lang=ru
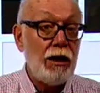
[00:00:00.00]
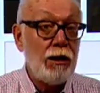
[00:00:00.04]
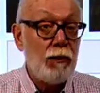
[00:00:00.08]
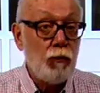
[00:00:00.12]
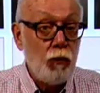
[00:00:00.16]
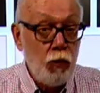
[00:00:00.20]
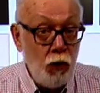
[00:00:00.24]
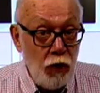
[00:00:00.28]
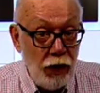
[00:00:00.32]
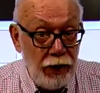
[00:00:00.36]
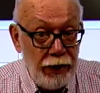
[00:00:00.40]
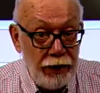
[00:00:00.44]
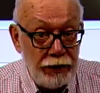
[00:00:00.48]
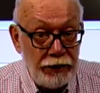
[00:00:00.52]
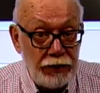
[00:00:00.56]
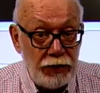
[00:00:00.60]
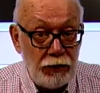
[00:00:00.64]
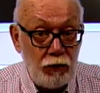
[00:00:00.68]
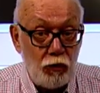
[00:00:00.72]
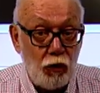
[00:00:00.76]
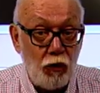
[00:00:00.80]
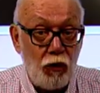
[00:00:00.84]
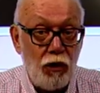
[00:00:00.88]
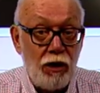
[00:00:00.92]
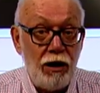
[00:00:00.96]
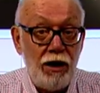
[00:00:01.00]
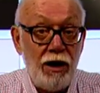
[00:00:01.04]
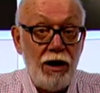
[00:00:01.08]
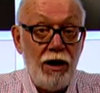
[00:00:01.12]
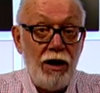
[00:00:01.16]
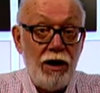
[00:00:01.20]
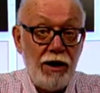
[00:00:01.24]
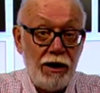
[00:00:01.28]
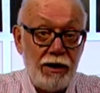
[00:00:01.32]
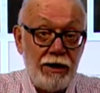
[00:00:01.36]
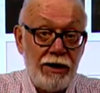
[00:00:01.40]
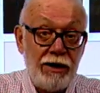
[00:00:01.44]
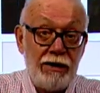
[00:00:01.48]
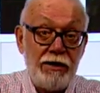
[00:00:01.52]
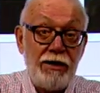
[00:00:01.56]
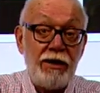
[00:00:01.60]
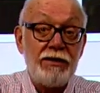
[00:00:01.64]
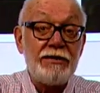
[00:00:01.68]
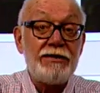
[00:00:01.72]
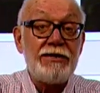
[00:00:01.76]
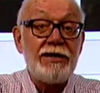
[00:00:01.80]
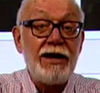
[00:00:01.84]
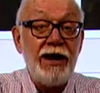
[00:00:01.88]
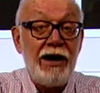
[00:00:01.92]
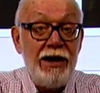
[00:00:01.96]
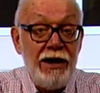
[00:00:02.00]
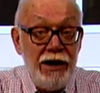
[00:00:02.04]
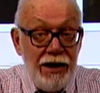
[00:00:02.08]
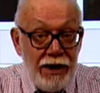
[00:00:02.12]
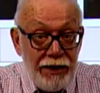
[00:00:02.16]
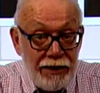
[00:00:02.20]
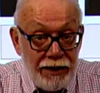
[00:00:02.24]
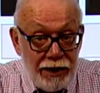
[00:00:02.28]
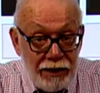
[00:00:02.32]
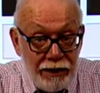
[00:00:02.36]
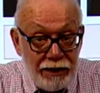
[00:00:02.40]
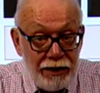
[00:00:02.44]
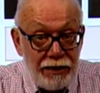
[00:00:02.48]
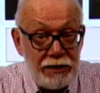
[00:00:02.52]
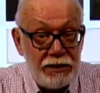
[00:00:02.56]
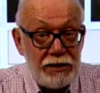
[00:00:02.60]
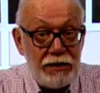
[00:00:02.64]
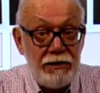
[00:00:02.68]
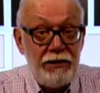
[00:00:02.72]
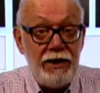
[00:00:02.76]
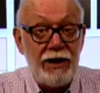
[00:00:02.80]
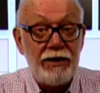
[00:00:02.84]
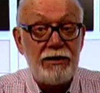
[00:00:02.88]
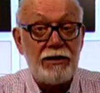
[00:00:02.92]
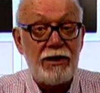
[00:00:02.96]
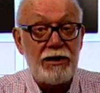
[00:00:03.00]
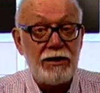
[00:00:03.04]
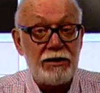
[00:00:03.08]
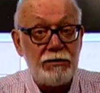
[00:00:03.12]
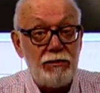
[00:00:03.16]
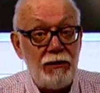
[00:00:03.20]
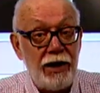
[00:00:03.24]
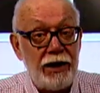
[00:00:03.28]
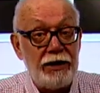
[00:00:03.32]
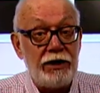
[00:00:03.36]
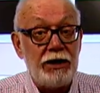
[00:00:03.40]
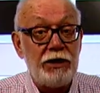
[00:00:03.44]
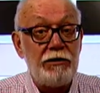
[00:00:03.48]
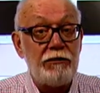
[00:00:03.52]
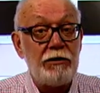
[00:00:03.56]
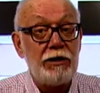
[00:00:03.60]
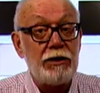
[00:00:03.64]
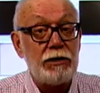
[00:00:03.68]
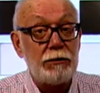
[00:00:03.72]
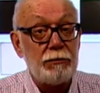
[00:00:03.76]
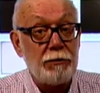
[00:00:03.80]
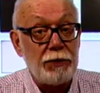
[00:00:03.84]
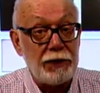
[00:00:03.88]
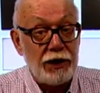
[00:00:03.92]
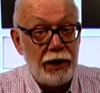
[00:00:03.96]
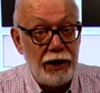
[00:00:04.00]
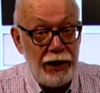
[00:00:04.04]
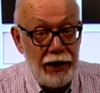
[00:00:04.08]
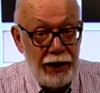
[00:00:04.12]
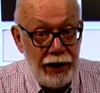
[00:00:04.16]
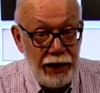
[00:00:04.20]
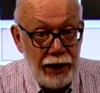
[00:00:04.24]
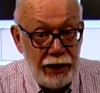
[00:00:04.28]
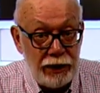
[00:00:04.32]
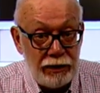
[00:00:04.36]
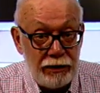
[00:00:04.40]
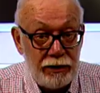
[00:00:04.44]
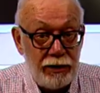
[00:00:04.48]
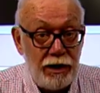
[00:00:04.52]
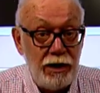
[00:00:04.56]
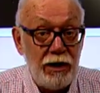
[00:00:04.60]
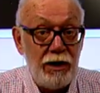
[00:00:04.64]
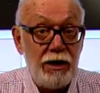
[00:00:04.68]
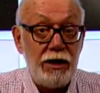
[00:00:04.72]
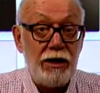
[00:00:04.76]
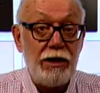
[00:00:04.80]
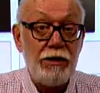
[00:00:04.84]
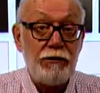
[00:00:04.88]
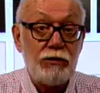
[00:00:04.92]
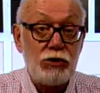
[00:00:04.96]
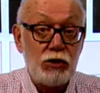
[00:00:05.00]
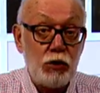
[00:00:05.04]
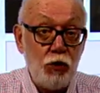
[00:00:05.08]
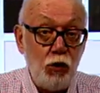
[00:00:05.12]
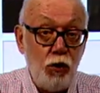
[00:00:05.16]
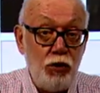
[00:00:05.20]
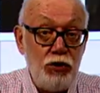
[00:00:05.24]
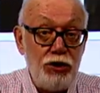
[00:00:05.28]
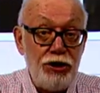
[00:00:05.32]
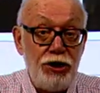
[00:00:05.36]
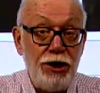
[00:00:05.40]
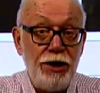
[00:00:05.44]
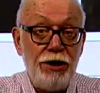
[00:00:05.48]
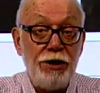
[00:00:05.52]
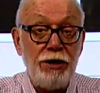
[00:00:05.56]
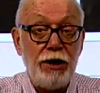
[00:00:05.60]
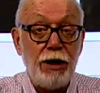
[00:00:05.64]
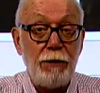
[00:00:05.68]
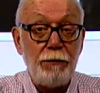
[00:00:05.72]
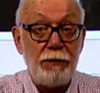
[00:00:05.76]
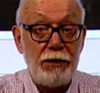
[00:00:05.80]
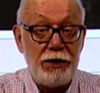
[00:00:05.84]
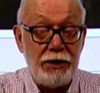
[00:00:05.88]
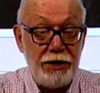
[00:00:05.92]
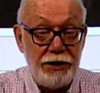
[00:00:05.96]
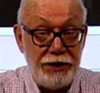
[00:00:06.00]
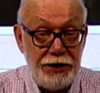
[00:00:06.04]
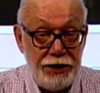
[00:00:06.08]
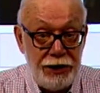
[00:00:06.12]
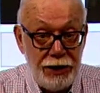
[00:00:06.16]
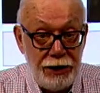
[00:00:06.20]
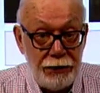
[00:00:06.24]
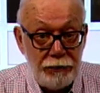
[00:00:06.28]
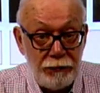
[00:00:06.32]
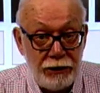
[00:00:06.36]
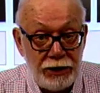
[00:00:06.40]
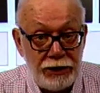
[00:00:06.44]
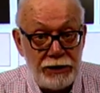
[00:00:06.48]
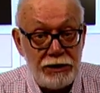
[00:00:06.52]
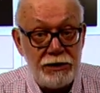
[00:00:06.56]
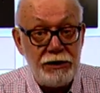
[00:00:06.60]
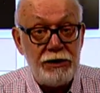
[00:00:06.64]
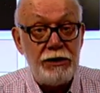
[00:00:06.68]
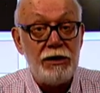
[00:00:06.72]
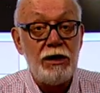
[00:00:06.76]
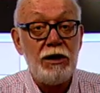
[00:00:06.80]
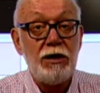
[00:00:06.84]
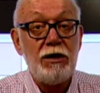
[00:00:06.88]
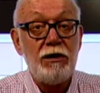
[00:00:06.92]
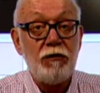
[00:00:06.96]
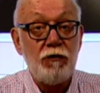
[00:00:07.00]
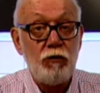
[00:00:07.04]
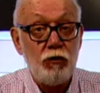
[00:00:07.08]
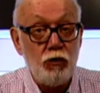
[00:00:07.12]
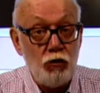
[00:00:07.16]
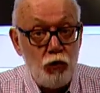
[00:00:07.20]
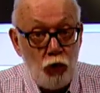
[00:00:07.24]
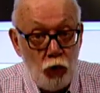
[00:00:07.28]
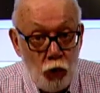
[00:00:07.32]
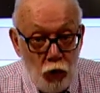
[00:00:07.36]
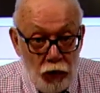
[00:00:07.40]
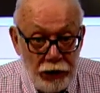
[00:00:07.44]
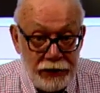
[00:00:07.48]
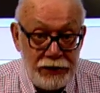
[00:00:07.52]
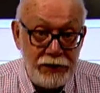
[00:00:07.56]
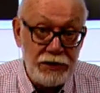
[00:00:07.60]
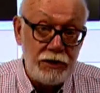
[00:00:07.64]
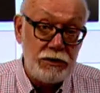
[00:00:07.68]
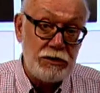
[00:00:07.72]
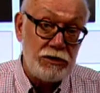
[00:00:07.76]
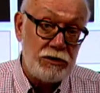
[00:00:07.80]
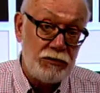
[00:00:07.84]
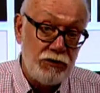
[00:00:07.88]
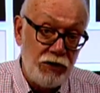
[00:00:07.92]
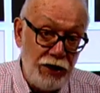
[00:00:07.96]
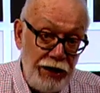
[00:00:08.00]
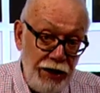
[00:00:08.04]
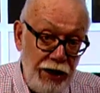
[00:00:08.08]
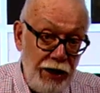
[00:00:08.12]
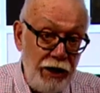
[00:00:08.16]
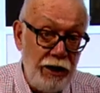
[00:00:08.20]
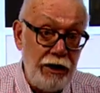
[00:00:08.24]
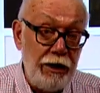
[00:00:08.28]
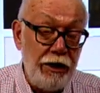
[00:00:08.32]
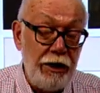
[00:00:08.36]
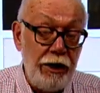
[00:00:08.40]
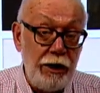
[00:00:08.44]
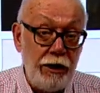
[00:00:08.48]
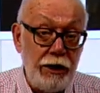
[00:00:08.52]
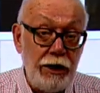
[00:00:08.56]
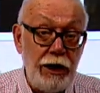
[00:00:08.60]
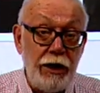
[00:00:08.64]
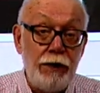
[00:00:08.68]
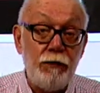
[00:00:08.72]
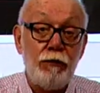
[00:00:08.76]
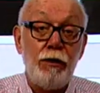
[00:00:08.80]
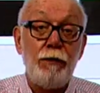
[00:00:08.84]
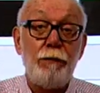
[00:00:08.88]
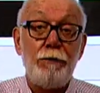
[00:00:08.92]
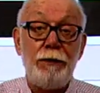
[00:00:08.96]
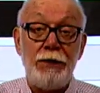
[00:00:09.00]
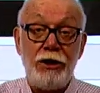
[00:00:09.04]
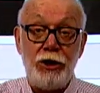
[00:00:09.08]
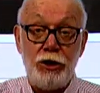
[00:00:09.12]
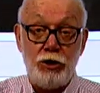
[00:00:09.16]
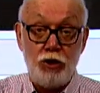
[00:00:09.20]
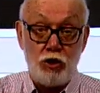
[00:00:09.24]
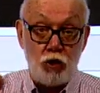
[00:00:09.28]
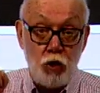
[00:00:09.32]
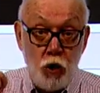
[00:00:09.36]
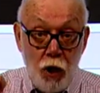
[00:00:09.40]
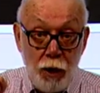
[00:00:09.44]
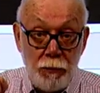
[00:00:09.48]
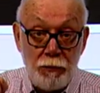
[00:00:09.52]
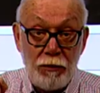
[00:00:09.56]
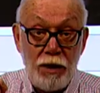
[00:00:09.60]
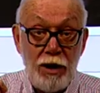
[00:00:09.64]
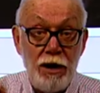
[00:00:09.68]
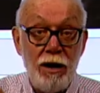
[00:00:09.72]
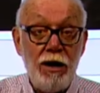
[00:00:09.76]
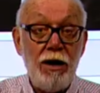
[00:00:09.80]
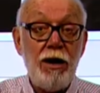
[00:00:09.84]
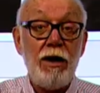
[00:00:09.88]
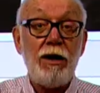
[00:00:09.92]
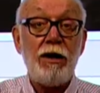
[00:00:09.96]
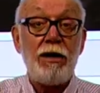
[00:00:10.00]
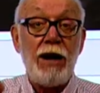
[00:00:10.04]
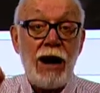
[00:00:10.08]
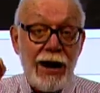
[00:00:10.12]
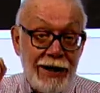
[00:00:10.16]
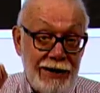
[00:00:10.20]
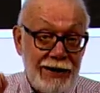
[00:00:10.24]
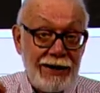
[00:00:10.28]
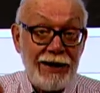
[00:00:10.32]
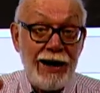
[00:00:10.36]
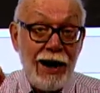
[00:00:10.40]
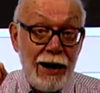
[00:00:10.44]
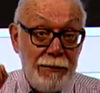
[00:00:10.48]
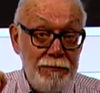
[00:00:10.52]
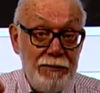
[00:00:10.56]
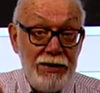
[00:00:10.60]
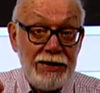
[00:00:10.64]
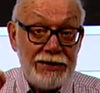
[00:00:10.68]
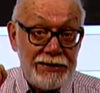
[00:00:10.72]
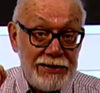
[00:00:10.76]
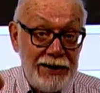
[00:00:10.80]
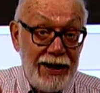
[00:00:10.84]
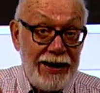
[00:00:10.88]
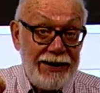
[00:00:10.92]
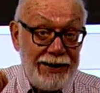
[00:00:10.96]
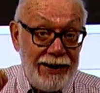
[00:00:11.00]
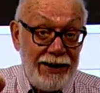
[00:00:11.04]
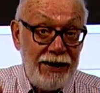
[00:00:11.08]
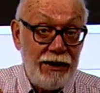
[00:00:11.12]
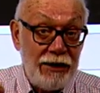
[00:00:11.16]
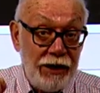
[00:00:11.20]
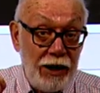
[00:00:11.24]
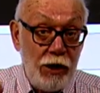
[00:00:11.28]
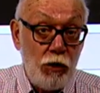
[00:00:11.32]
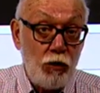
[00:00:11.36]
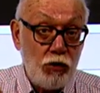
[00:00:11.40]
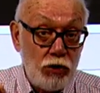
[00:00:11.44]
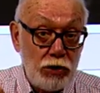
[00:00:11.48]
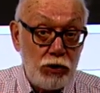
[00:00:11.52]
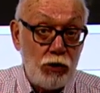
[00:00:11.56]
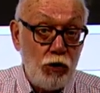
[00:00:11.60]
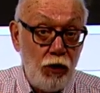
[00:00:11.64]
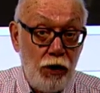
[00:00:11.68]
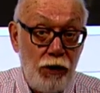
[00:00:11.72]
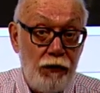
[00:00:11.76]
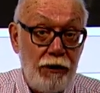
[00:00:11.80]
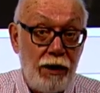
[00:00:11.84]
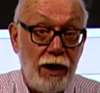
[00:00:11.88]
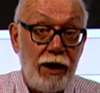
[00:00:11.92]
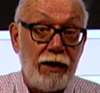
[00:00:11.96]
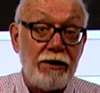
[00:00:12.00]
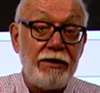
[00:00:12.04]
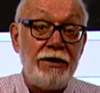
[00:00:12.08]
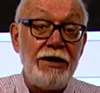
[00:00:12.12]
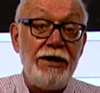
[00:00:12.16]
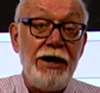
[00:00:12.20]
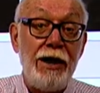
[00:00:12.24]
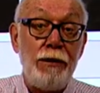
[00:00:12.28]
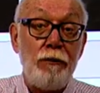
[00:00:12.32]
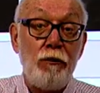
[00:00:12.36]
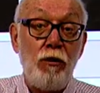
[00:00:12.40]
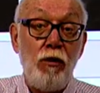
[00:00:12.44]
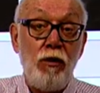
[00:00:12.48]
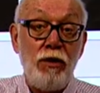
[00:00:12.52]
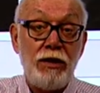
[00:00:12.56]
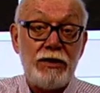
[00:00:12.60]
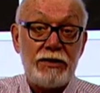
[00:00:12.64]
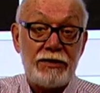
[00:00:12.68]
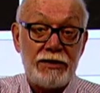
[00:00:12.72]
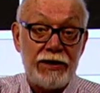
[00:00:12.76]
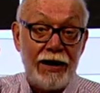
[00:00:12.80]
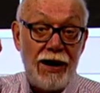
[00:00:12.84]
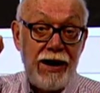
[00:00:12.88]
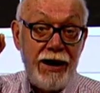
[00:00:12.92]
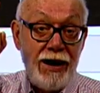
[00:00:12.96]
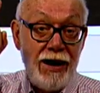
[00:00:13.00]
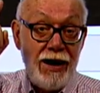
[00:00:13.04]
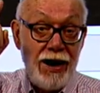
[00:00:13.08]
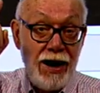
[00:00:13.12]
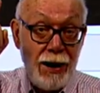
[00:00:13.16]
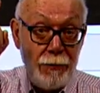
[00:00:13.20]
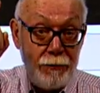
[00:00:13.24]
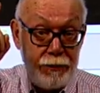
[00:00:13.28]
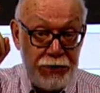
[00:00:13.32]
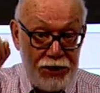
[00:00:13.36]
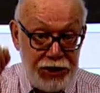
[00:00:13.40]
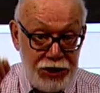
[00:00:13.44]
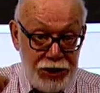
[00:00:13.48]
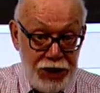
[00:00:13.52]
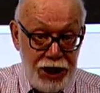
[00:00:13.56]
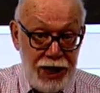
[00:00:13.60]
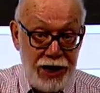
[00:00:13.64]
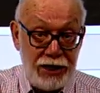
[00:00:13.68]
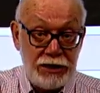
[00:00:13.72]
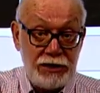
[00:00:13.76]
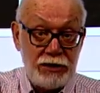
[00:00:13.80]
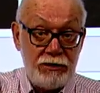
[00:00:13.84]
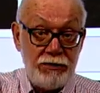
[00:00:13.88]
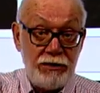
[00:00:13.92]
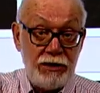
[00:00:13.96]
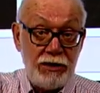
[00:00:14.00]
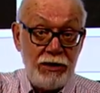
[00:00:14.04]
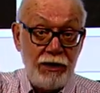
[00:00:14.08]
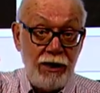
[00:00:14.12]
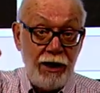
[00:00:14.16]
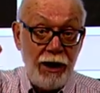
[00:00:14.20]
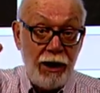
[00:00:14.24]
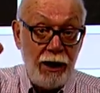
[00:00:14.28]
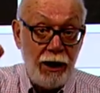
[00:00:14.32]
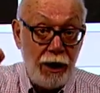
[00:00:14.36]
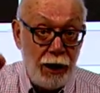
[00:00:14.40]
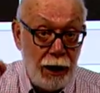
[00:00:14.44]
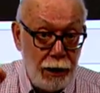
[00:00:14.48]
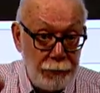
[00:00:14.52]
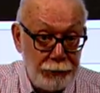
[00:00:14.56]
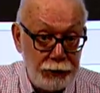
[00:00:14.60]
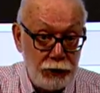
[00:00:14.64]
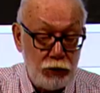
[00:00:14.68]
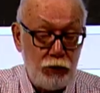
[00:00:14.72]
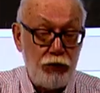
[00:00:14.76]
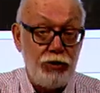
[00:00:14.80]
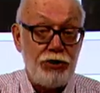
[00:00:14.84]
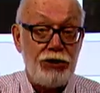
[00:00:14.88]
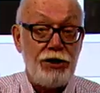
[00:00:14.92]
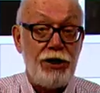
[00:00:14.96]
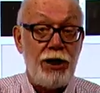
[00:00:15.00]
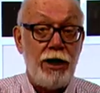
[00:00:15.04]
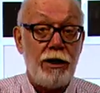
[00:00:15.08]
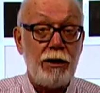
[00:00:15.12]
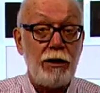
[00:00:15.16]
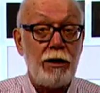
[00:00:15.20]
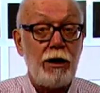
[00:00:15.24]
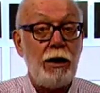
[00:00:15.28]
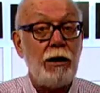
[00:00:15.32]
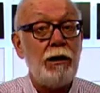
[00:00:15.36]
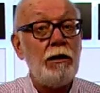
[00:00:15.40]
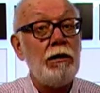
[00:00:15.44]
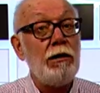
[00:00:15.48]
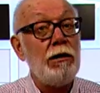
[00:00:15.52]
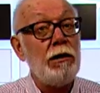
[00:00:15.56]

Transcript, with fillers: Более того, градостроительный совет рассматривает проект и в случае необходимости вносит свои коррективы, причем – как обязательное условие требуется общественное обсуждение,